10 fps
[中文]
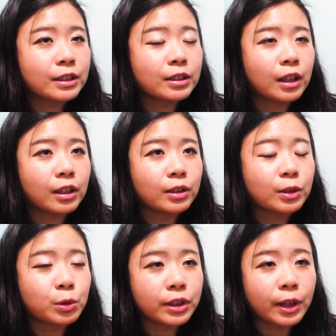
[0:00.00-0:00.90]
呃，
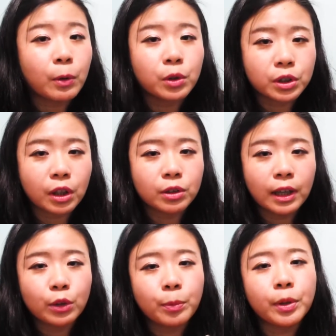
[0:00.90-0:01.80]
就点火烧之后，
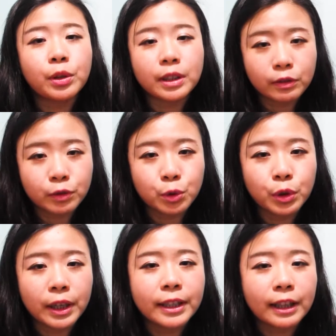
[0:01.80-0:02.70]
它就变得有点像浮
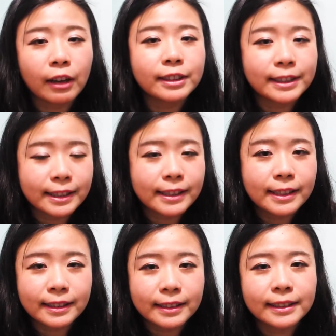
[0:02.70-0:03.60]
水印，然后金
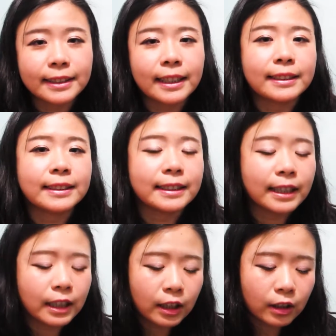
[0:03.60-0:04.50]
色的这样子。
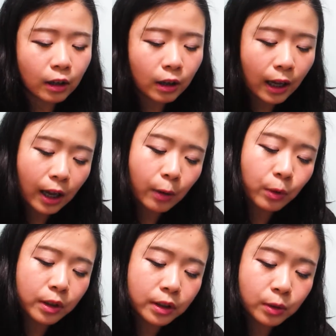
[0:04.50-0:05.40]
然后它韩
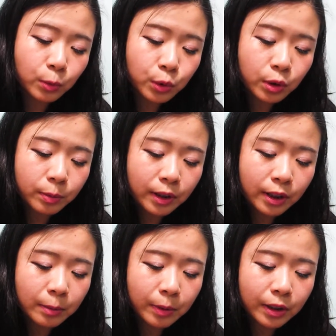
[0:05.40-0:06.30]
文，我觉得比较
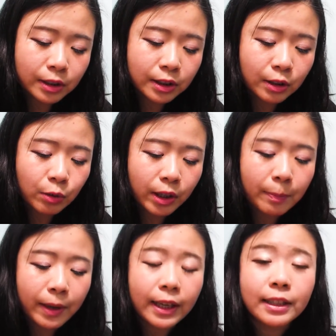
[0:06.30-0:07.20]
特别的是，因为一
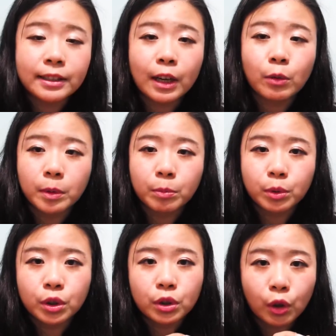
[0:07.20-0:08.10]
般印章我们不
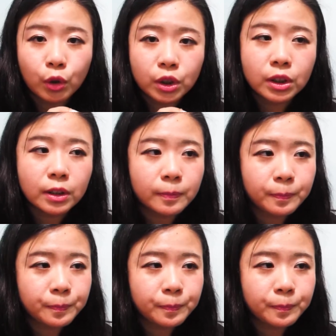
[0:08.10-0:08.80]
是都是，